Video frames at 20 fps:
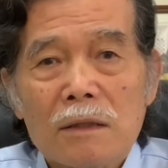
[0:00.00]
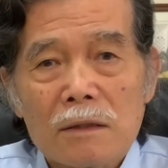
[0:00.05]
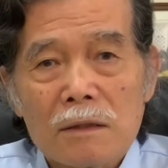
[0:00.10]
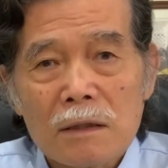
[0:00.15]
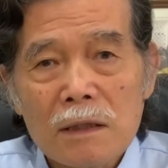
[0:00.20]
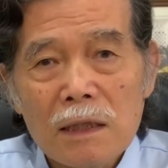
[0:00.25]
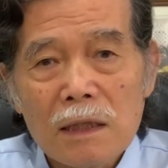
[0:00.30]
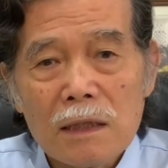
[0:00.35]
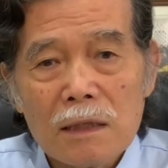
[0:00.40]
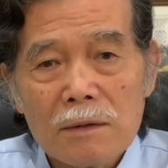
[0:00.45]

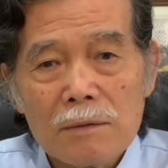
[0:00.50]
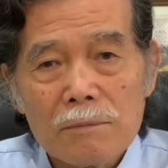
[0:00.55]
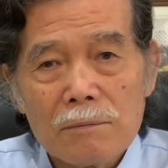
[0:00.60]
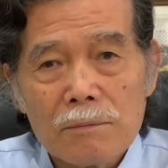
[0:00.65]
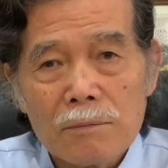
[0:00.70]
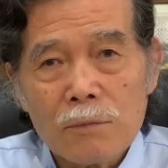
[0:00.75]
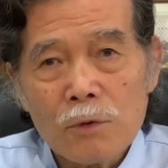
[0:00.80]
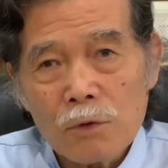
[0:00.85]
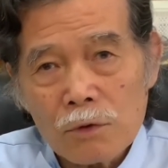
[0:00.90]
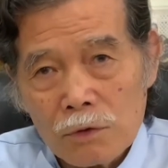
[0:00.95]
に
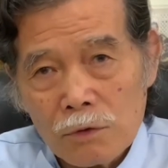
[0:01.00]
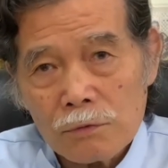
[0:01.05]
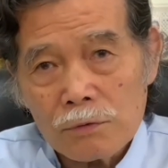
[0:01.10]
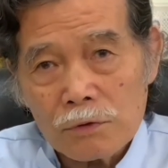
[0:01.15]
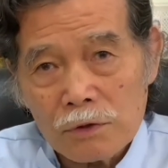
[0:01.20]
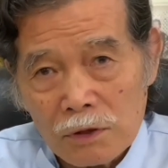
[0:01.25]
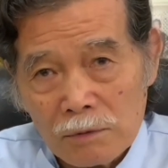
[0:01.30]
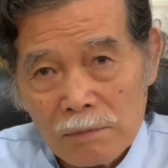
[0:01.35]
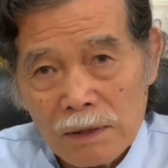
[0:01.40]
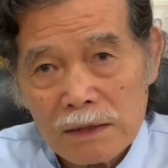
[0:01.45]
猛威を振
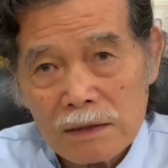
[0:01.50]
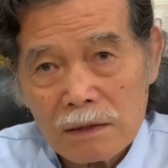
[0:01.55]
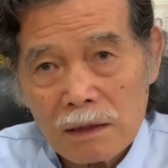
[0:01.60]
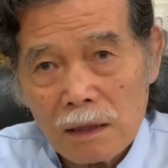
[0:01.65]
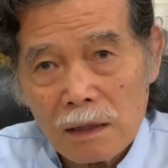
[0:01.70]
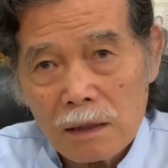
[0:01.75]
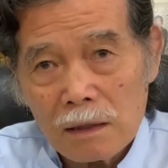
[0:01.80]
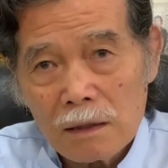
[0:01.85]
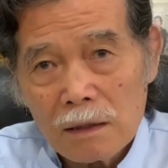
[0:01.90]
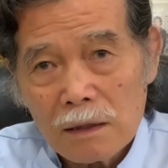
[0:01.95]
るいました
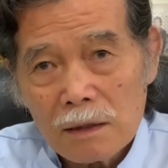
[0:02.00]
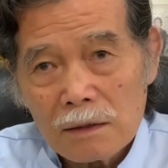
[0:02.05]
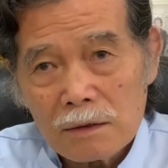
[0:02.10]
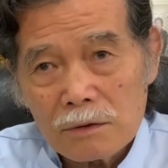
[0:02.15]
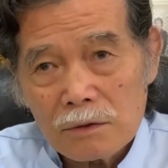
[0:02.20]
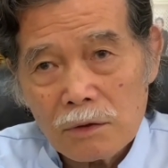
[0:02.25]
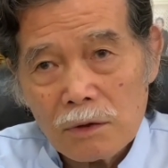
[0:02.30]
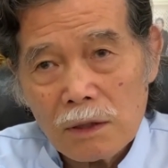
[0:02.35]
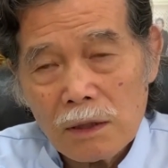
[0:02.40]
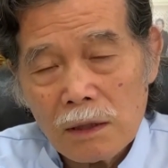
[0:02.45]

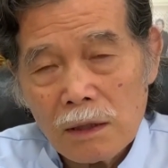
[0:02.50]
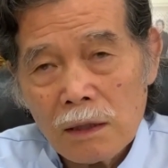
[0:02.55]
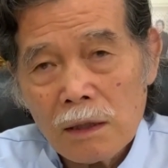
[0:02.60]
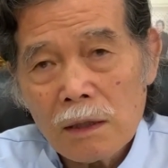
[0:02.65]
それから、